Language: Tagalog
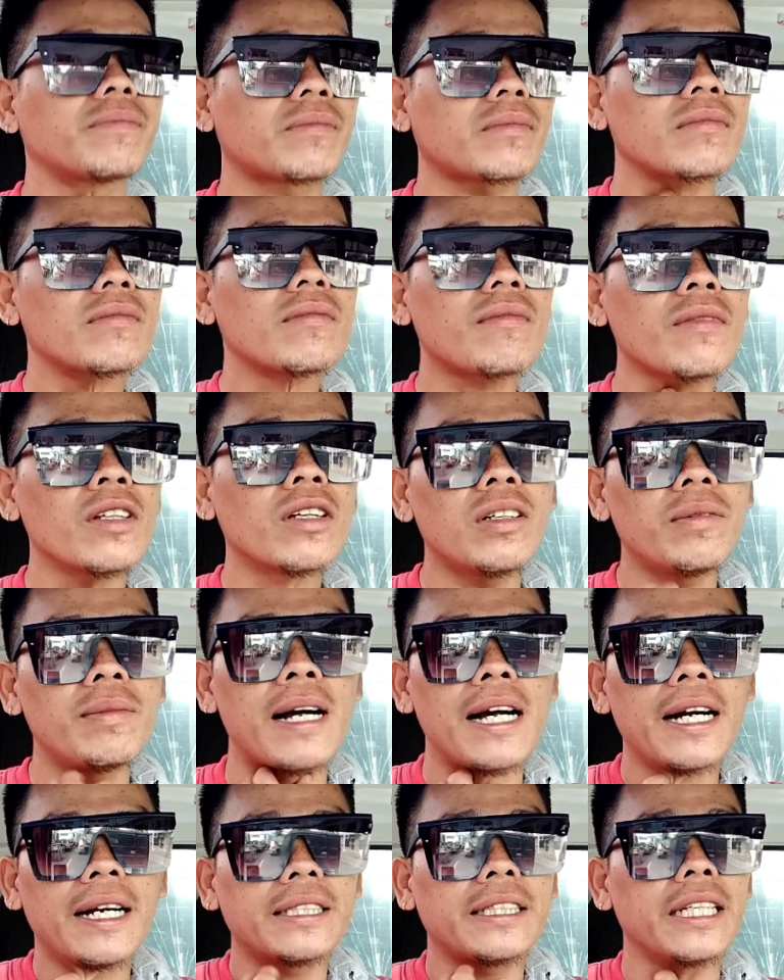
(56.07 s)
kumakatay
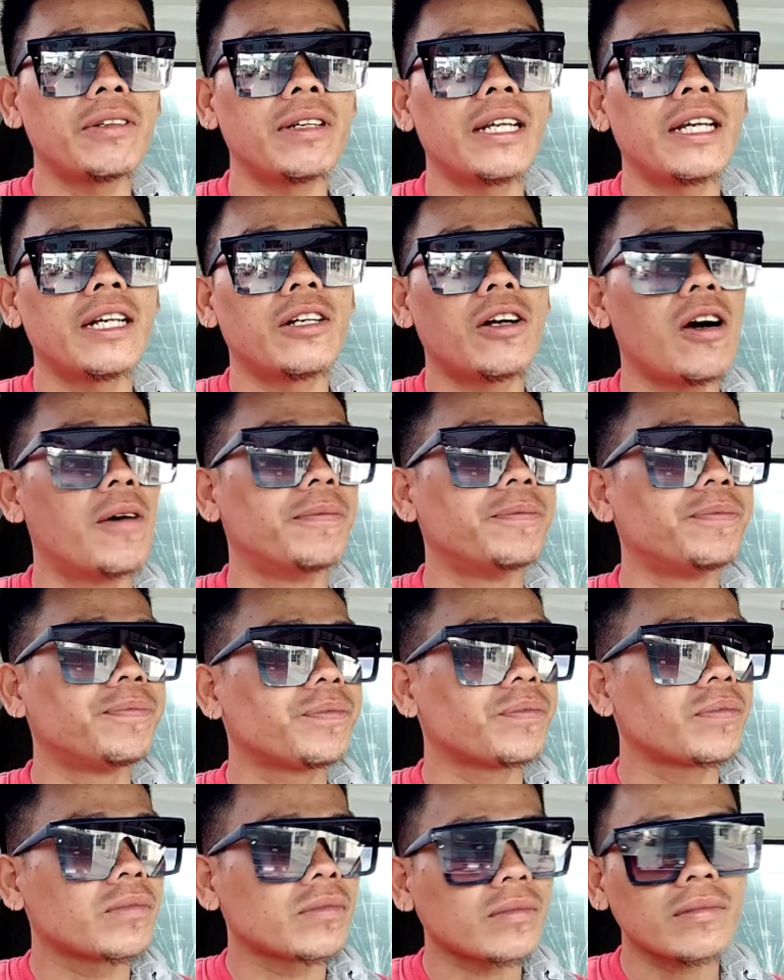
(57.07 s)
yung leg ko
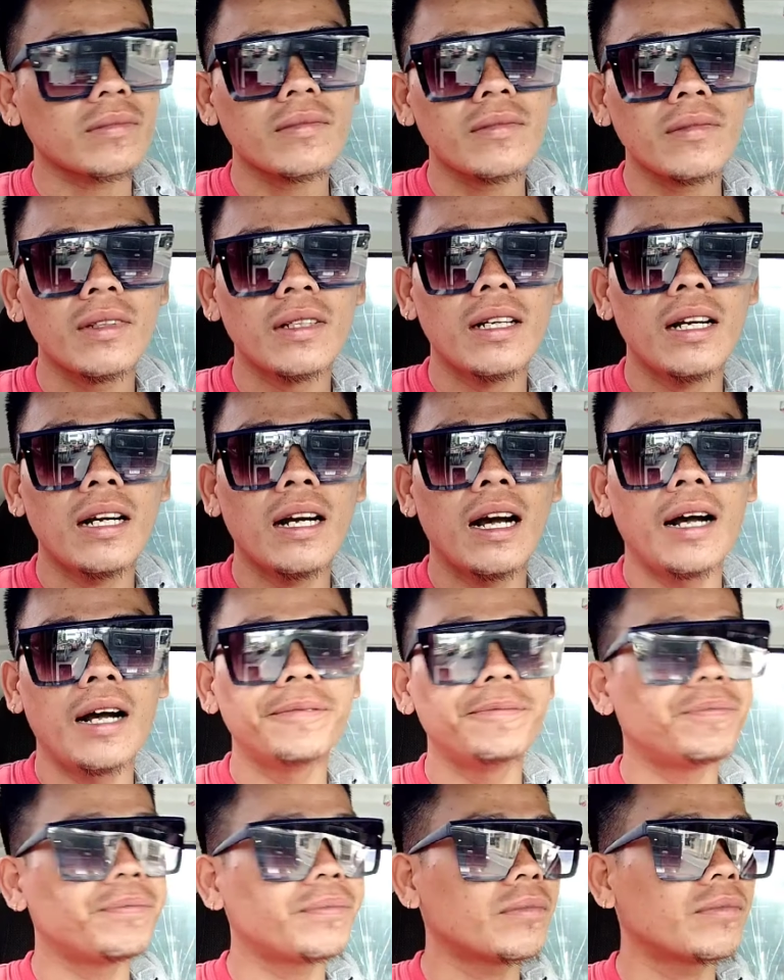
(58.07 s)
um,
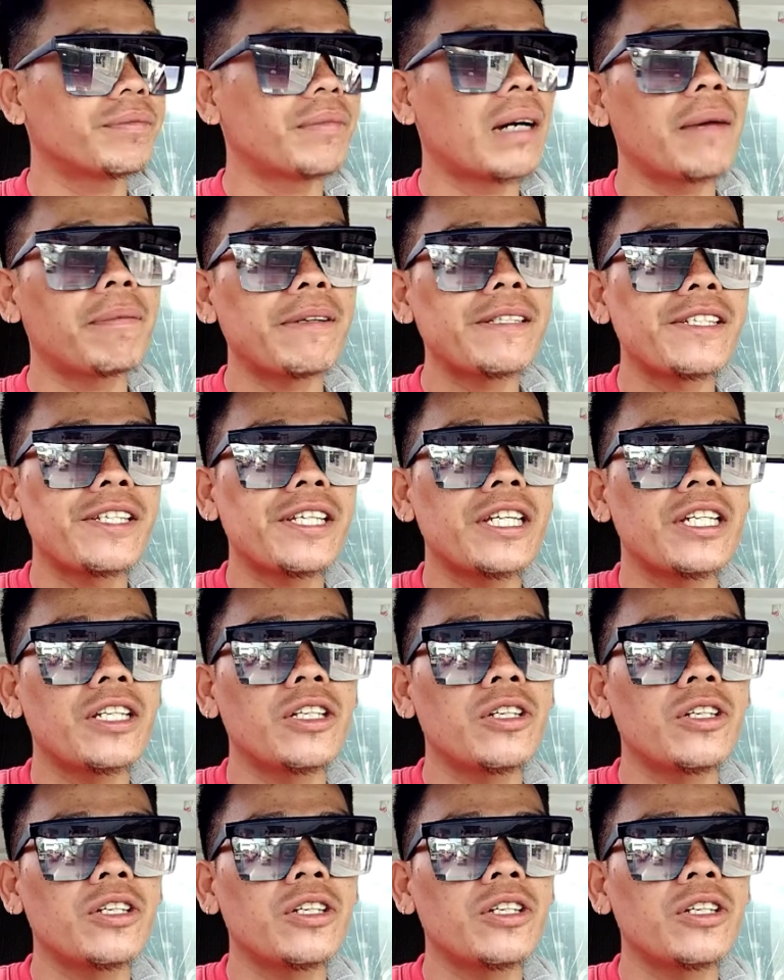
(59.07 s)
papansin nyo